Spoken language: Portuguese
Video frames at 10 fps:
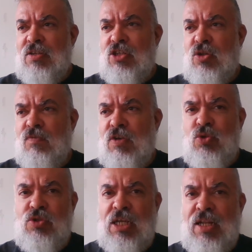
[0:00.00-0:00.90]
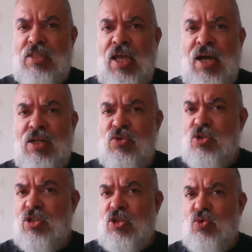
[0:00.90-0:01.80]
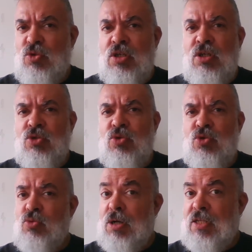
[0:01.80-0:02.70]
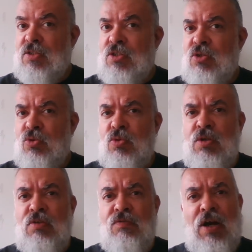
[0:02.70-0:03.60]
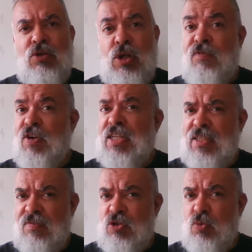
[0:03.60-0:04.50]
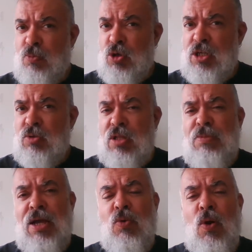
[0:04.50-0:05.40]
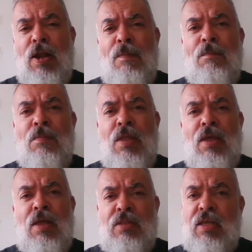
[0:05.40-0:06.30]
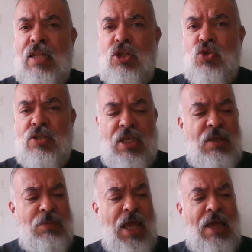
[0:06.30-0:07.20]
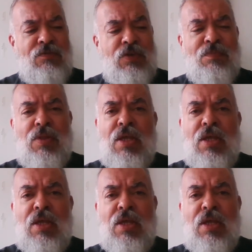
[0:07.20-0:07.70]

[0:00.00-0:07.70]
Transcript: vocês estão vendo isso na Inglaterra, nos Estados Unidos, no Brasil, em vários, na França, talvez um pouquinho também agora, tem eleições aí em breve.